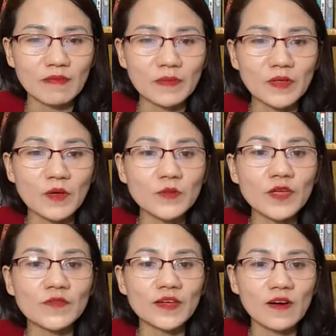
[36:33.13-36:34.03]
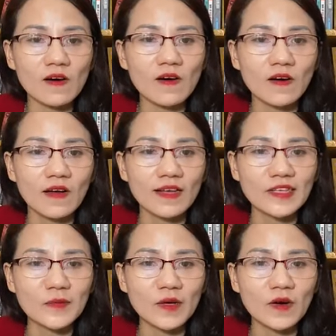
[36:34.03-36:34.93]
mà mình nói chuyện với họ
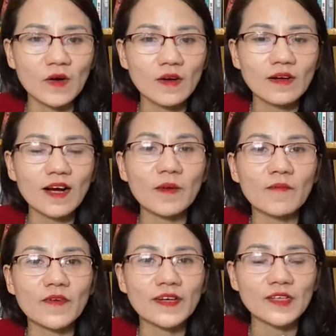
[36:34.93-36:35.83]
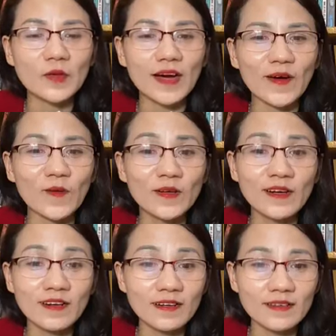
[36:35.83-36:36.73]
nhưng mà họ cứ cầm vào điện thoại họ
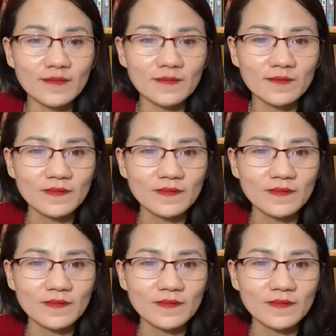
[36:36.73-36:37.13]
lướt lướt